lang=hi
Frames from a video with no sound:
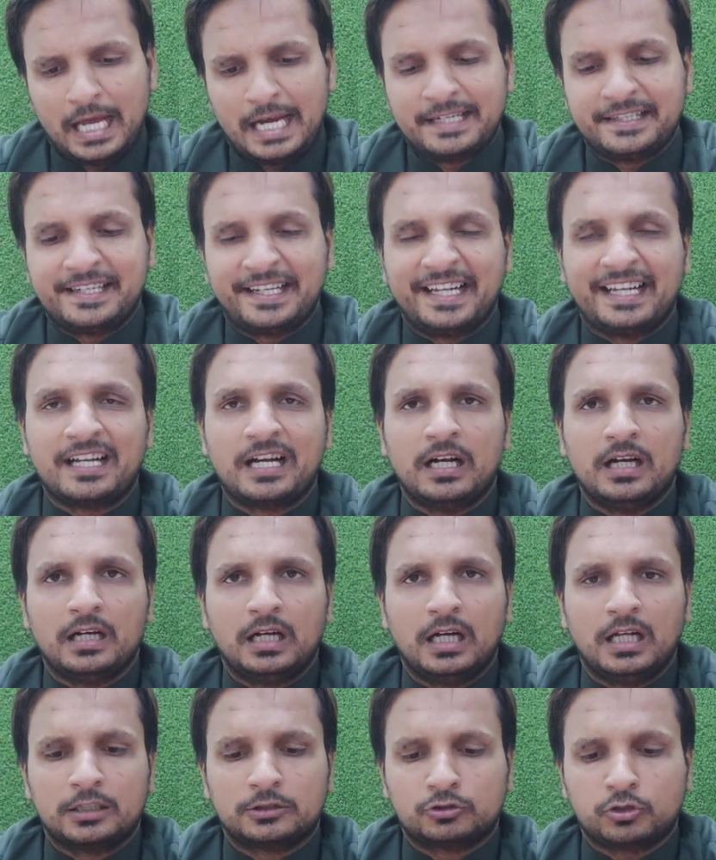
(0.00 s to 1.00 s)
एंटीगा
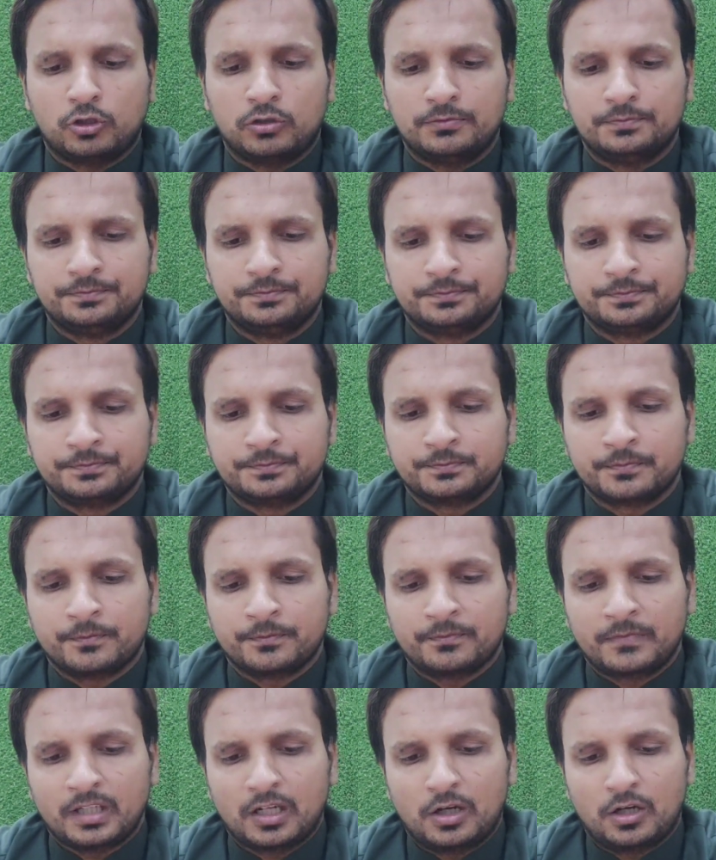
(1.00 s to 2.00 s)
आल्सो
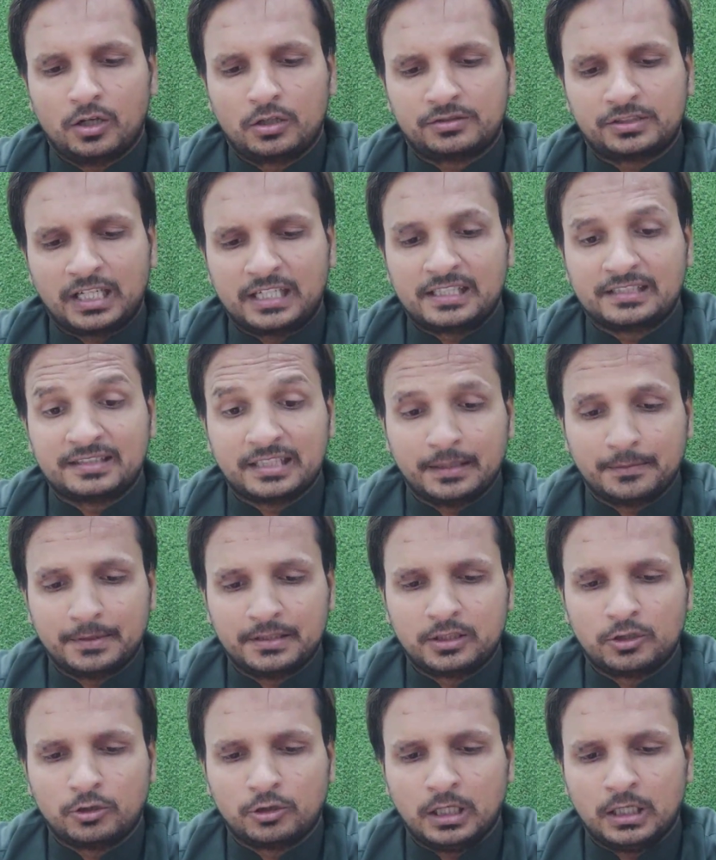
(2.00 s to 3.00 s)
और साढ़े छः
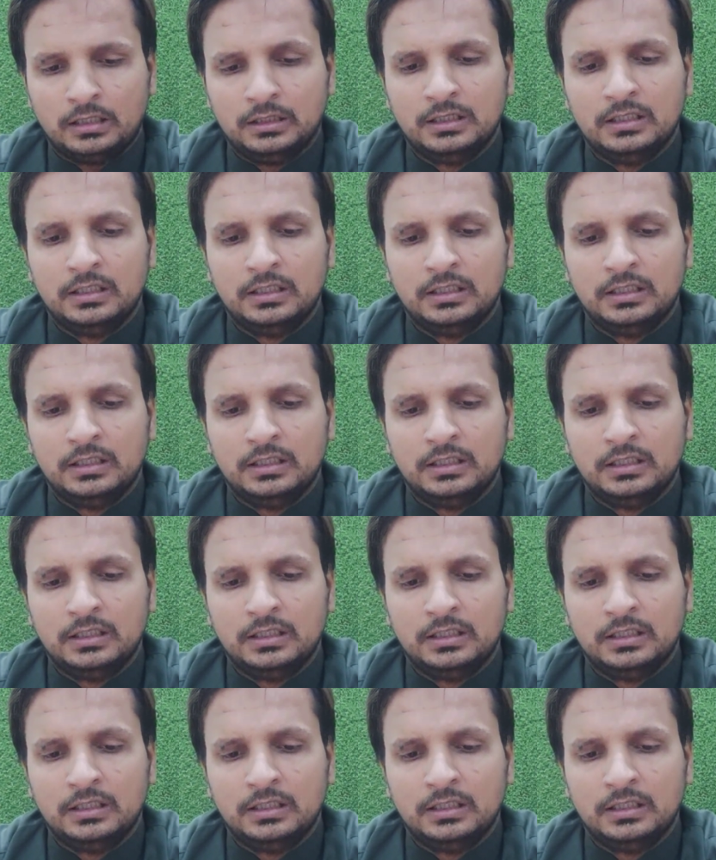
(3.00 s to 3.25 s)
बजे होगा